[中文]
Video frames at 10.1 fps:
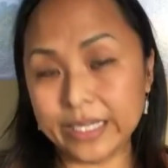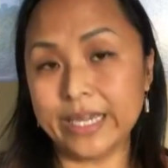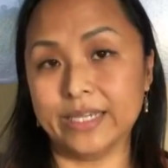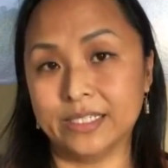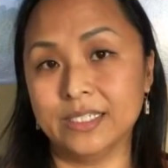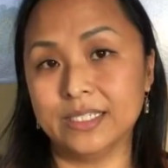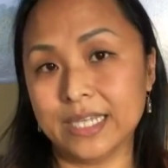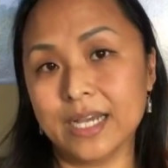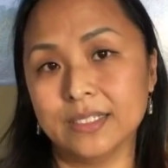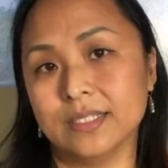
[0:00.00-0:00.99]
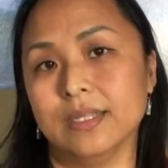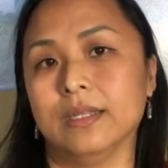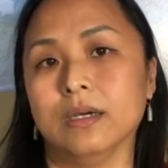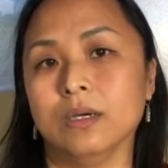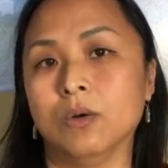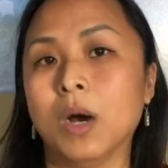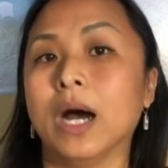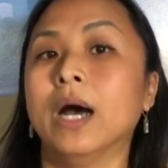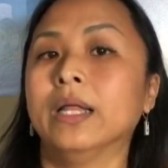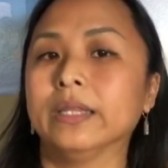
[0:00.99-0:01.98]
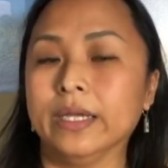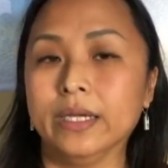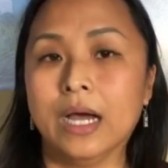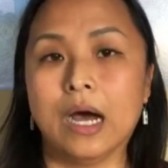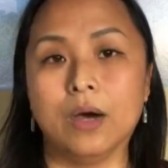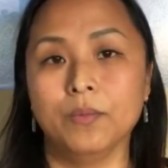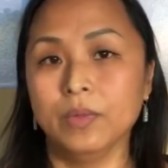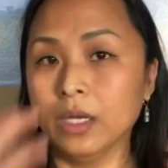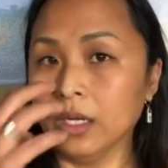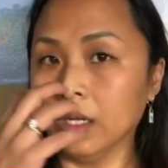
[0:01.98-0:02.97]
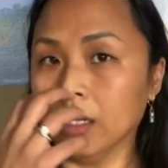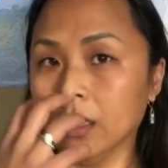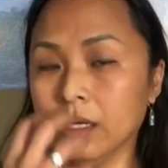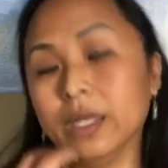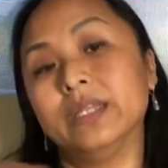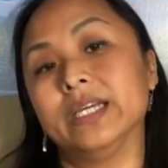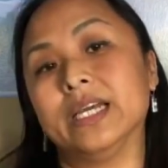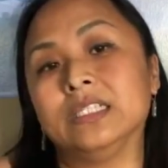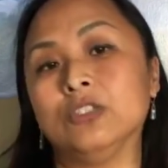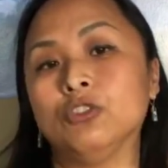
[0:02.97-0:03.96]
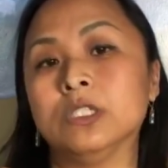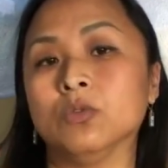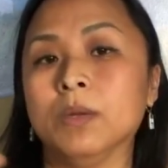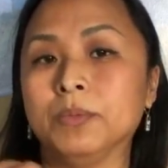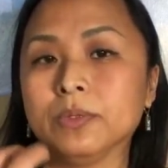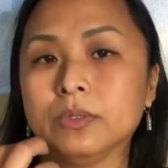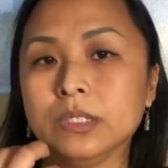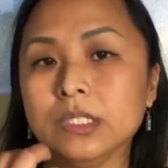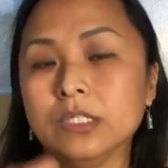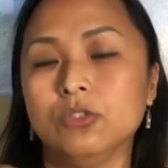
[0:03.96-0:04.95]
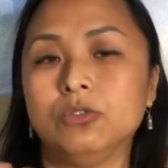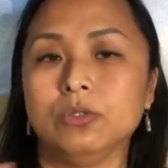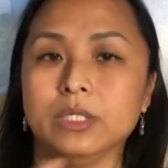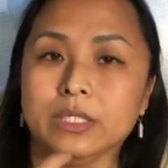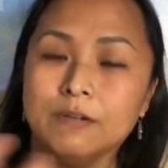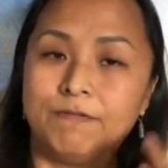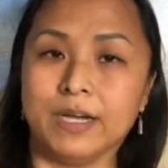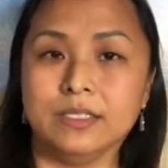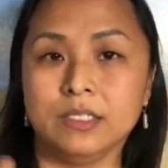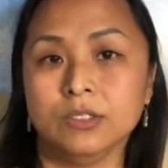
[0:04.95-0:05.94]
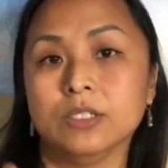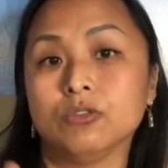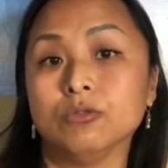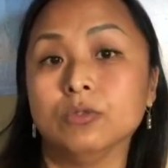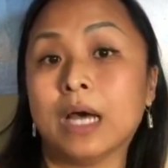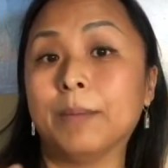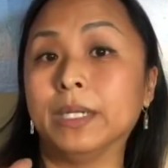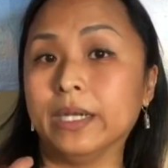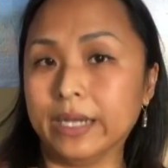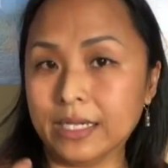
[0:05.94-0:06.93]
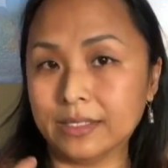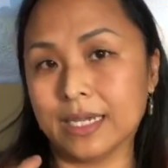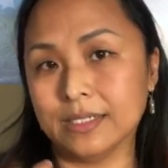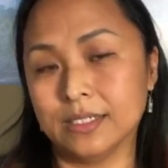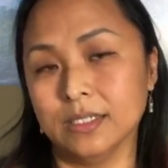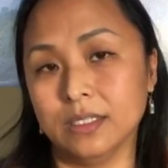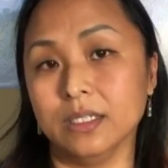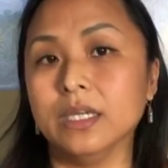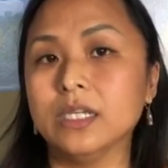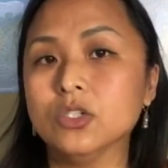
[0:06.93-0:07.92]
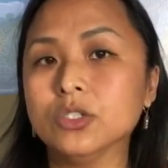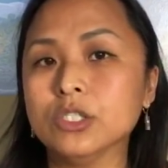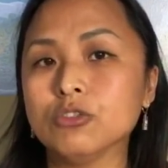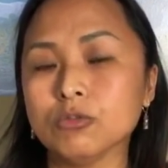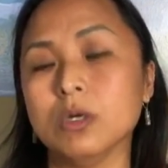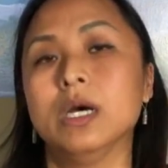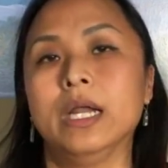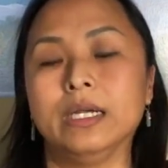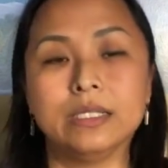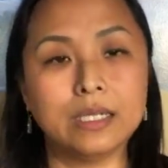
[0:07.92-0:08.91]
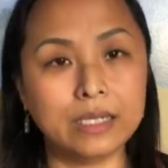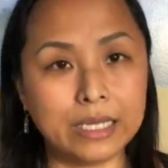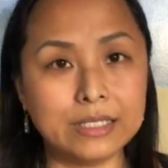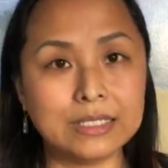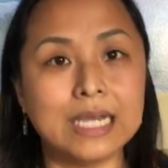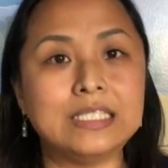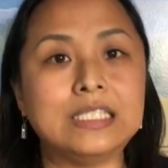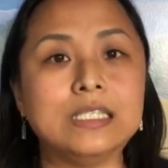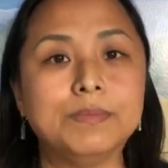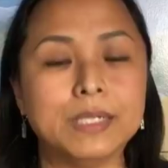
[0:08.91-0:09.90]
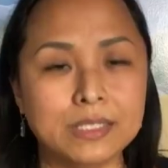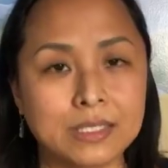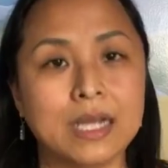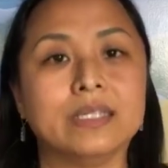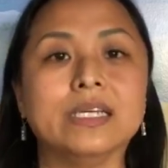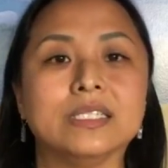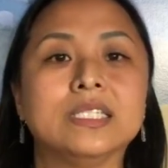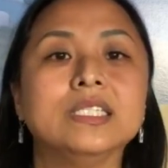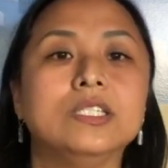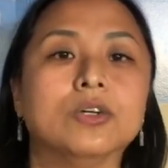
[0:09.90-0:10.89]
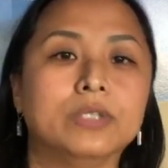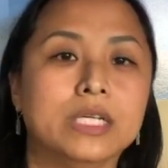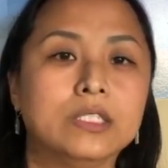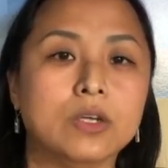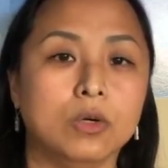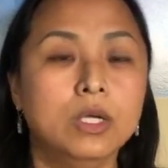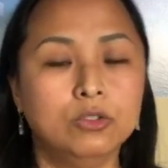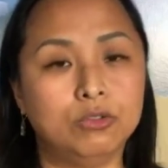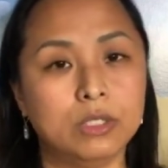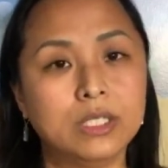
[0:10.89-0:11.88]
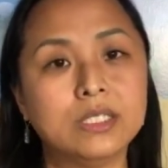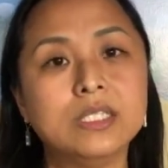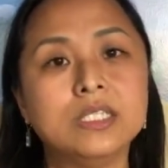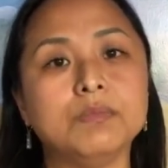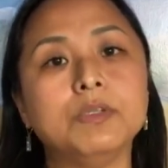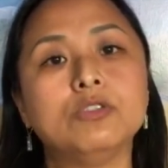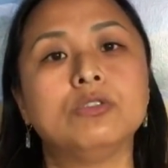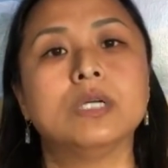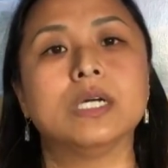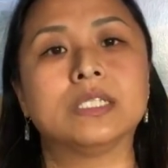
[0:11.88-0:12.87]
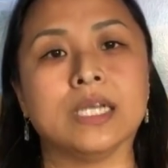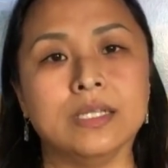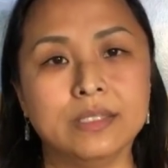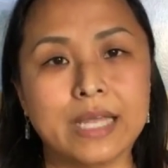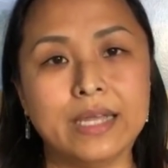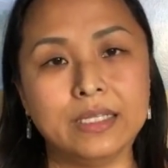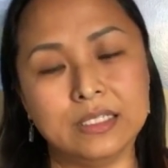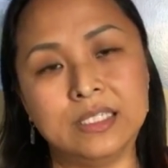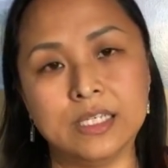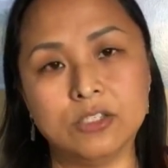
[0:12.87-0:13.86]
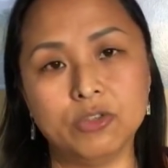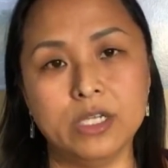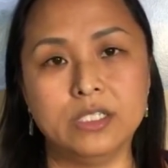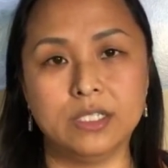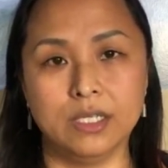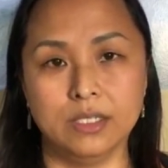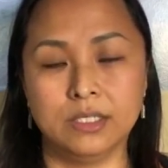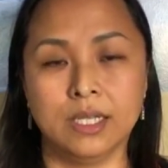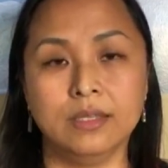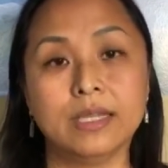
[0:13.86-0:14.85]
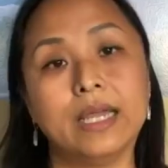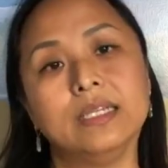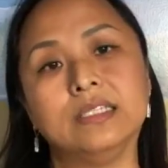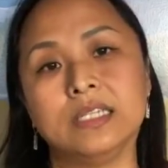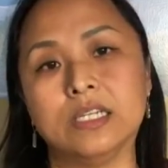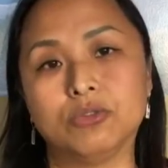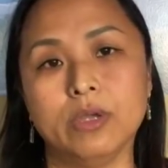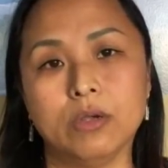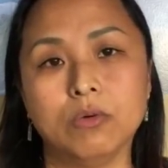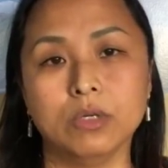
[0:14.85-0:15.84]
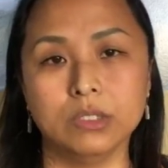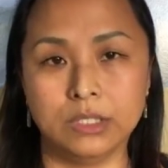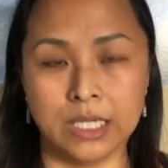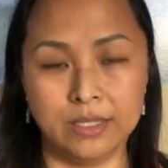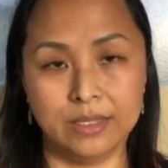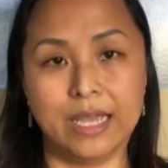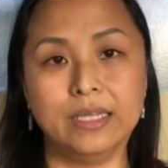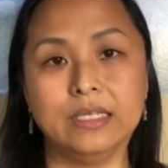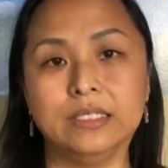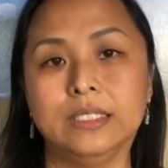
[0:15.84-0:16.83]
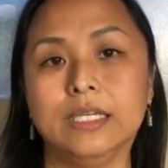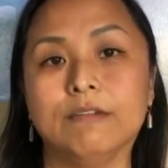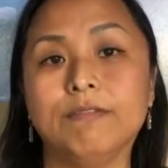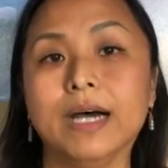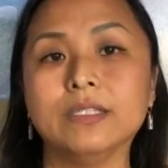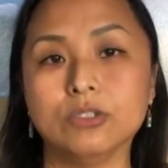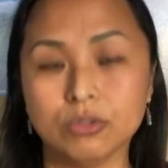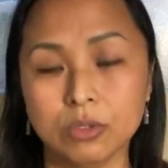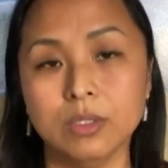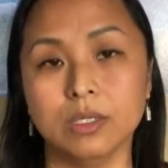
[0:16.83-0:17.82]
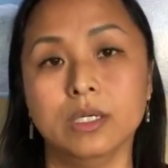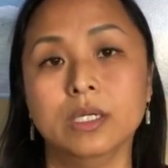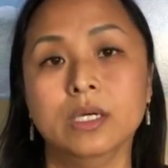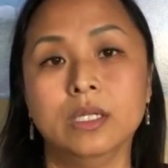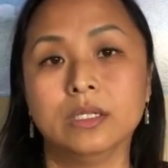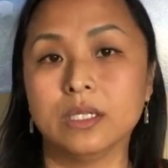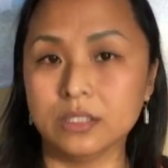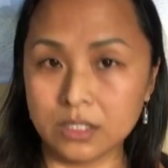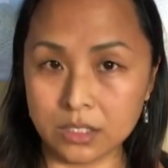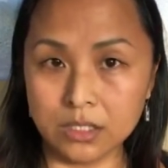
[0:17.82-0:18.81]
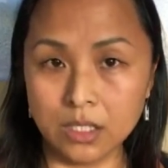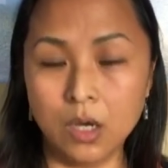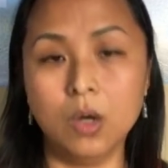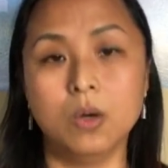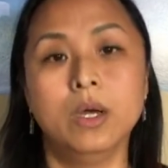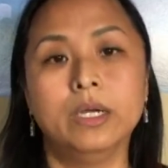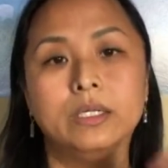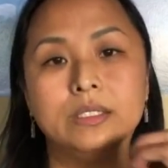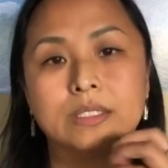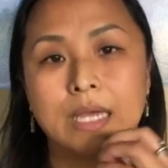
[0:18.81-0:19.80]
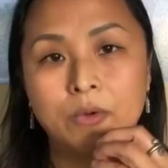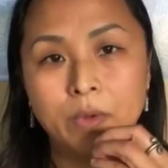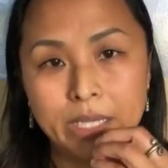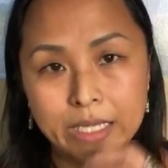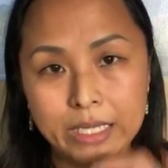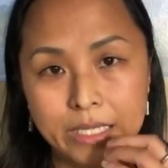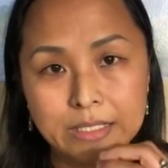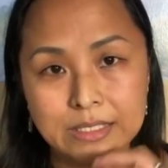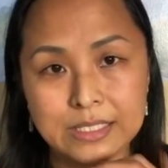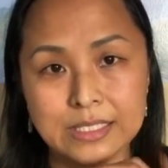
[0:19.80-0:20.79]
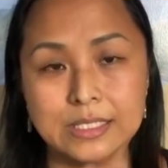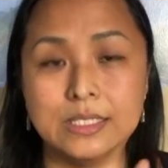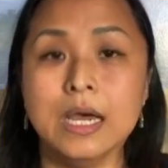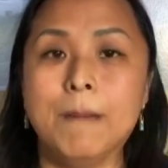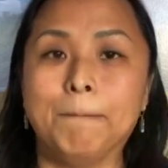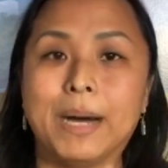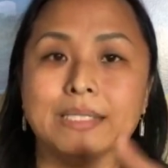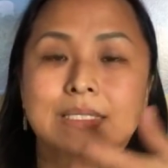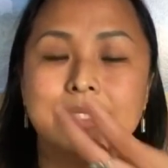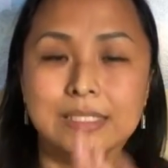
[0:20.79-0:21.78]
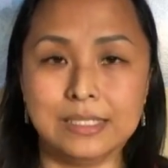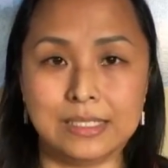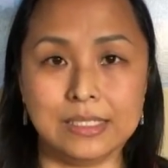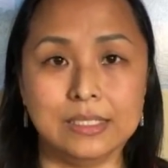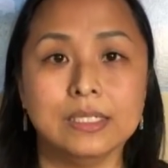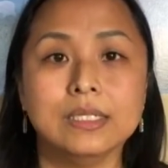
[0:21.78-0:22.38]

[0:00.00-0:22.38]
也是这样子的人的话，听好，人的言行举止会不自觉的反射出他们内在设定。也就是说，你的内在基本上也是有那种觉得自己必须要承担一切罪责、承担一切罪过、承担一切犯错的时候，你才会一直把自己。